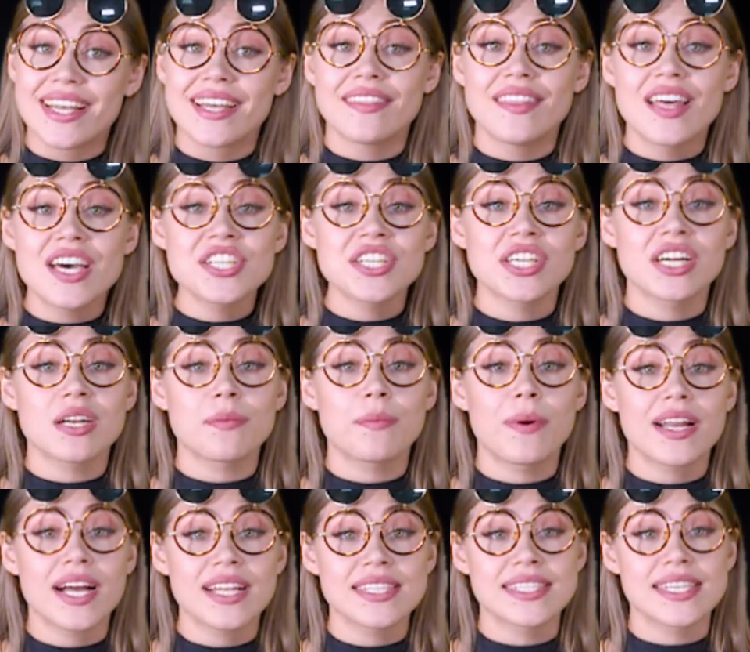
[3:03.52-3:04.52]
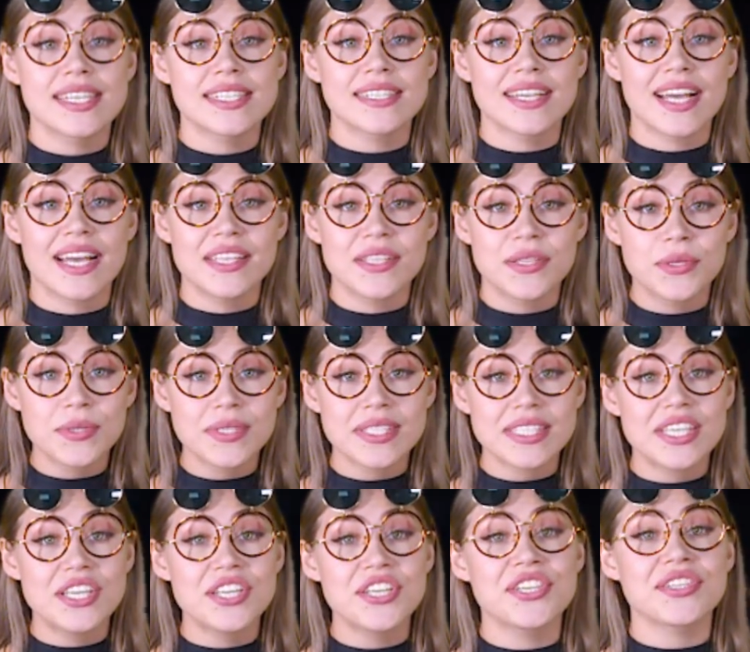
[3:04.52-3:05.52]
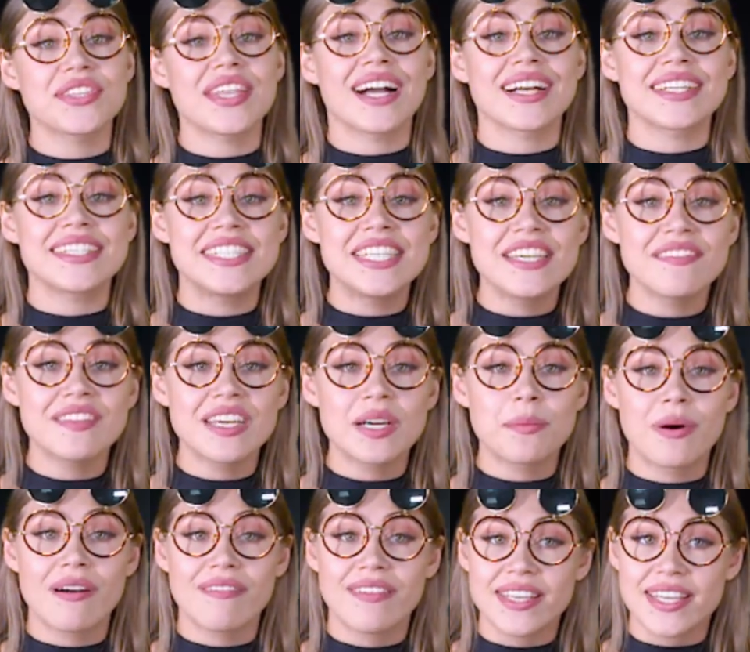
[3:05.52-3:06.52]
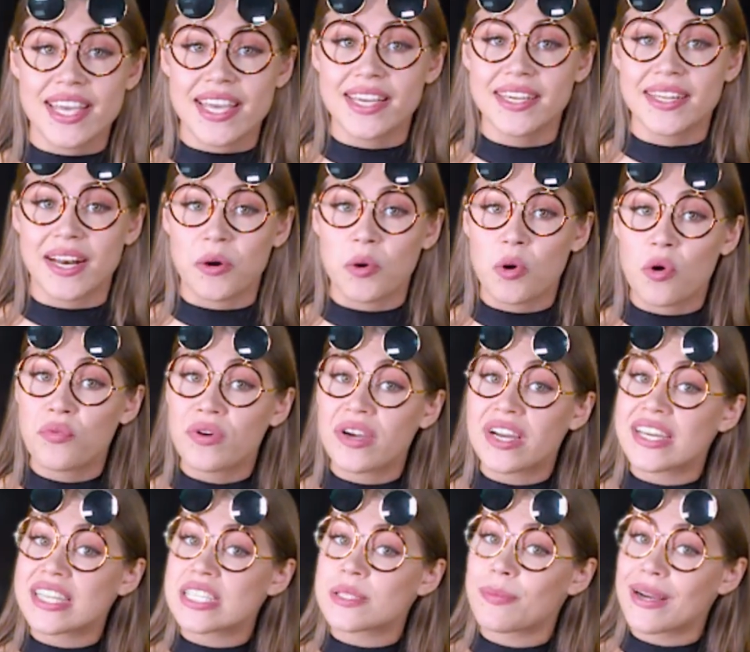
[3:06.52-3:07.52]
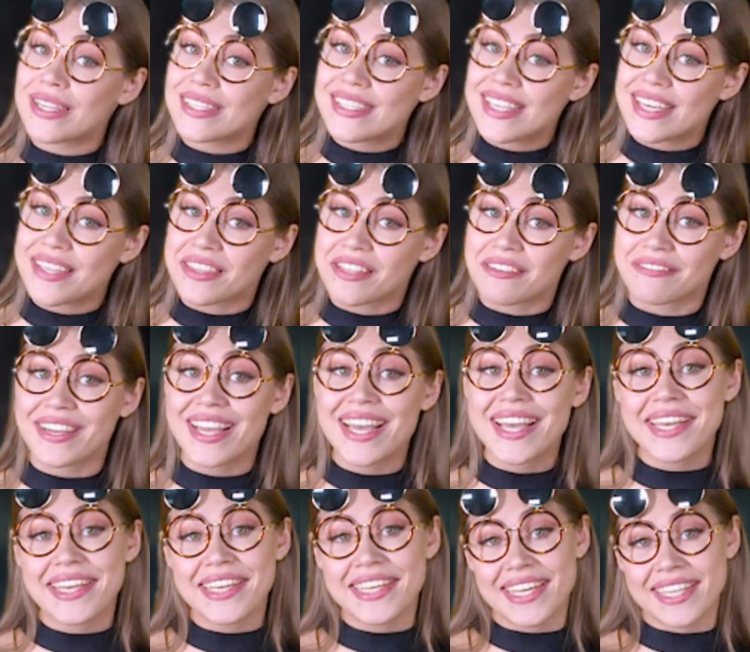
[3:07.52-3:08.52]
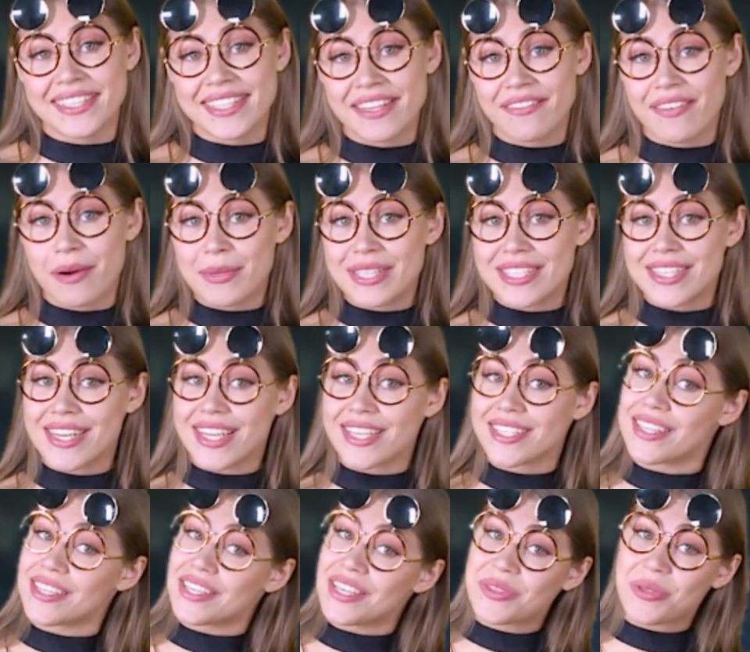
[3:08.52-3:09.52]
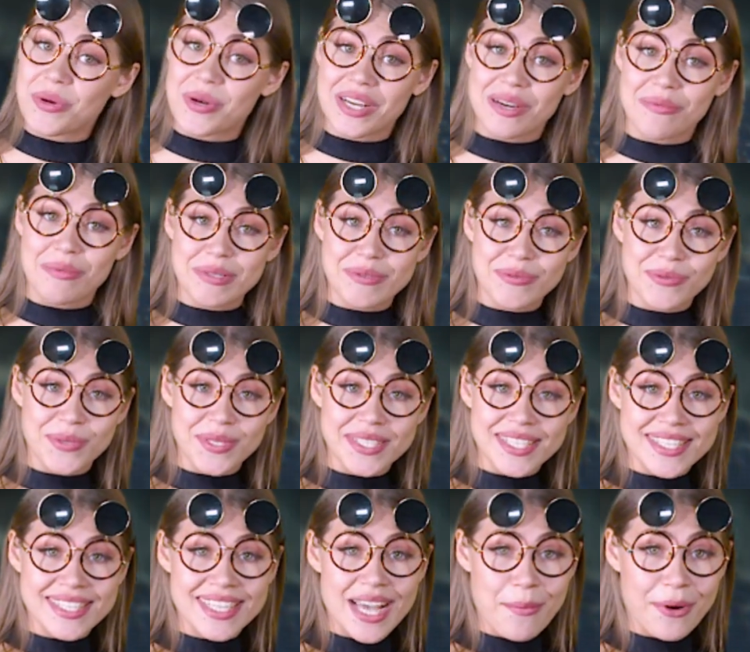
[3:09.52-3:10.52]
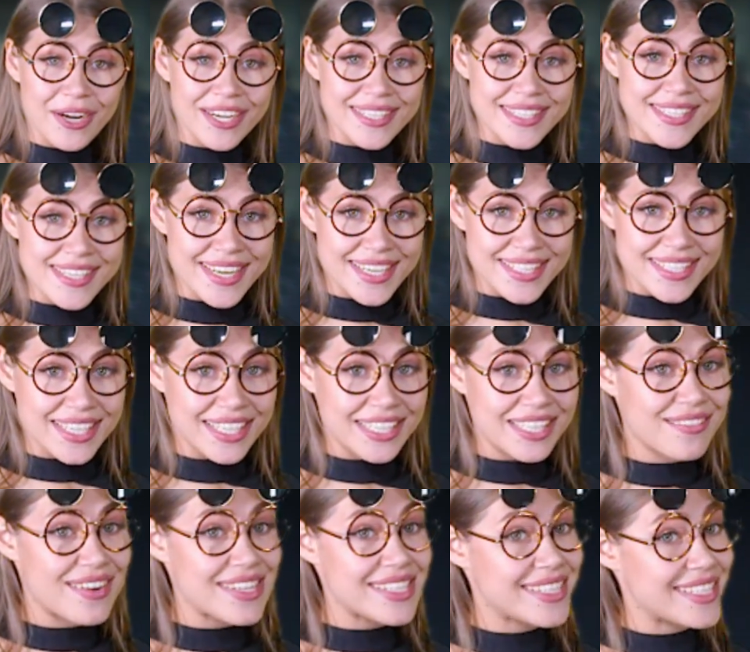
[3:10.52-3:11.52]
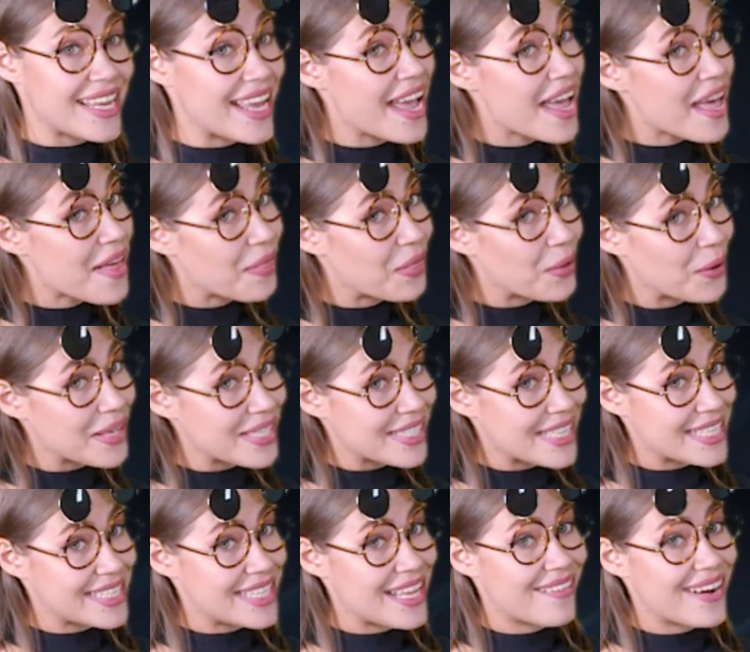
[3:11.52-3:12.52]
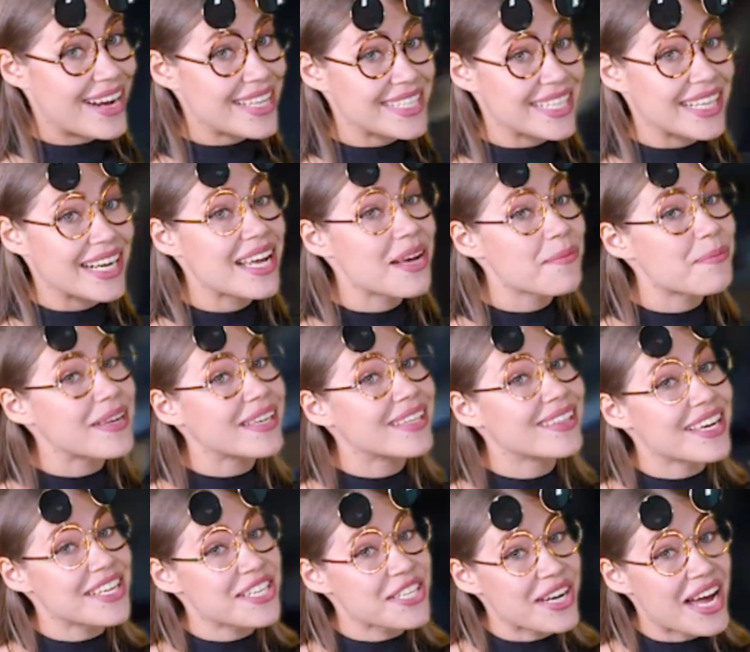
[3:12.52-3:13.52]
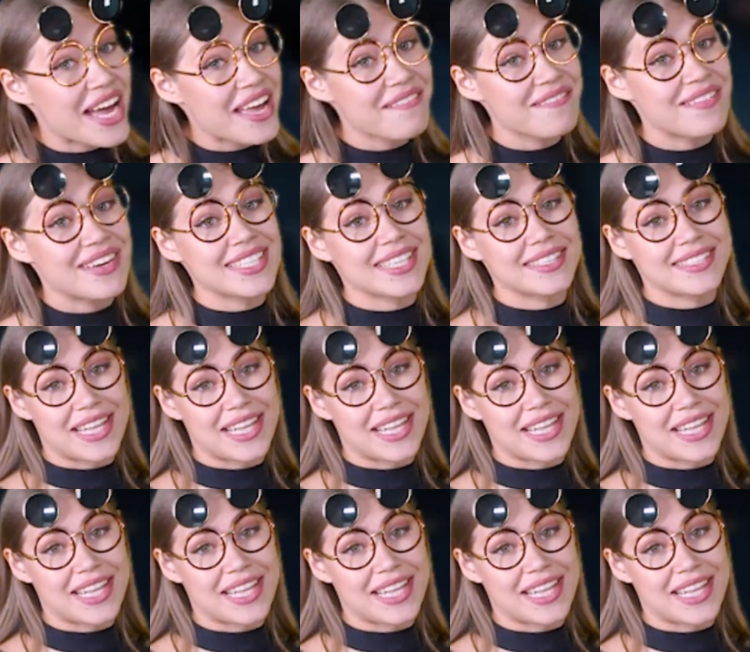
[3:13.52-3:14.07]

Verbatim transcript: – Наша корпорация Sky News ищет активных ПВЕ игроков и корреспондентов. И если вам интересно не только быть в курсе самых интересных новостей, но и создавать их, приглашаем вас к